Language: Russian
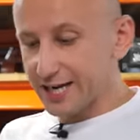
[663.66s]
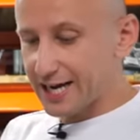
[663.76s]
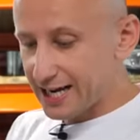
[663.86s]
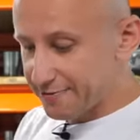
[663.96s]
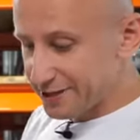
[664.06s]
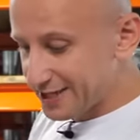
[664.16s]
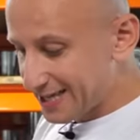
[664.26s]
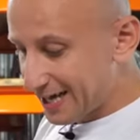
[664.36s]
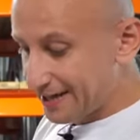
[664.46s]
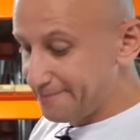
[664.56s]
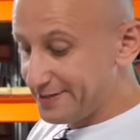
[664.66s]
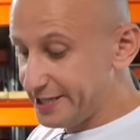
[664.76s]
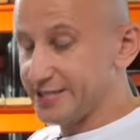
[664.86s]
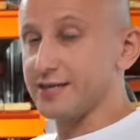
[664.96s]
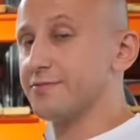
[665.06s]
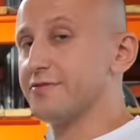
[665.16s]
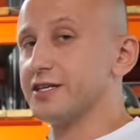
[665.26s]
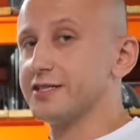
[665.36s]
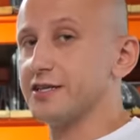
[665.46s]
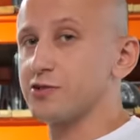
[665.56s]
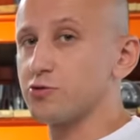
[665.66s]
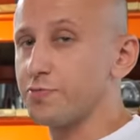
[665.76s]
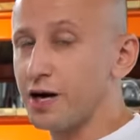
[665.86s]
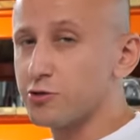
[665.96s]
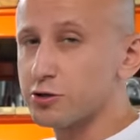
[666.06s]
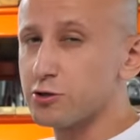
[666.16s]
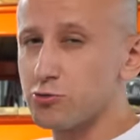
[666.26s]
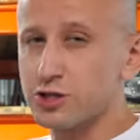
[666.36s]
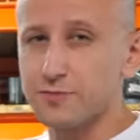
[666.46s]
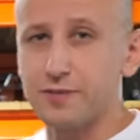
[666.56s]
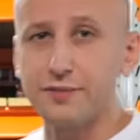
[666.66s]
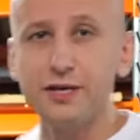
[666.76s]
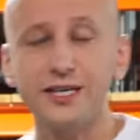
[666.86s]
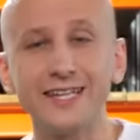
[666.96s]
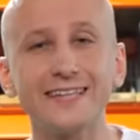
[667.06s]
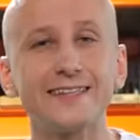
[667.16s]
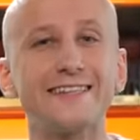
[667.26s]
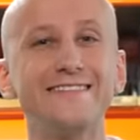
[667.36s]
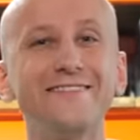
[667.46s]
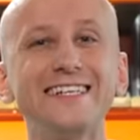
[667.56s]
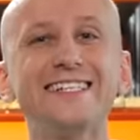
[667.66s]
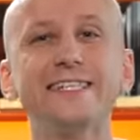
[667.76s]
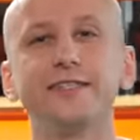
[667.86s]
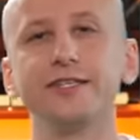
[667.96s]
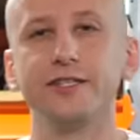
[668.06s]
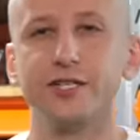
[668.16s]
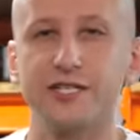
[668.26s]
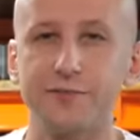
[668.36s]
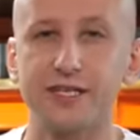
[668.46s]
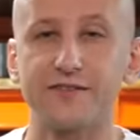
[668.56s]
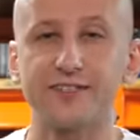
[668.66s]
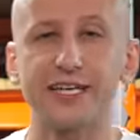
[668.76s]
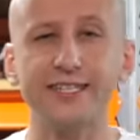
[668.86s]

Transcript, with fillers: накаливания на дизельном двигателе Subaru служат примерно 200 тысяч километров.